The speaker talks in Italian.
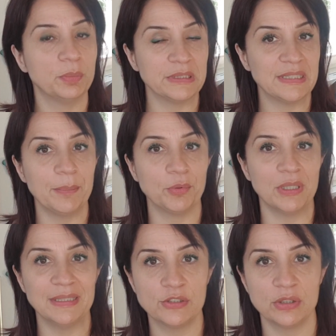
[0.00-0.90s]
per esempio
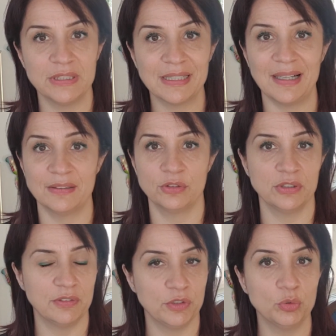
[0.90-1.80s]
le lezioni di canto
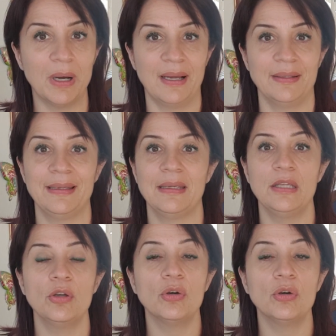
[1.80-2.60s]
individuali,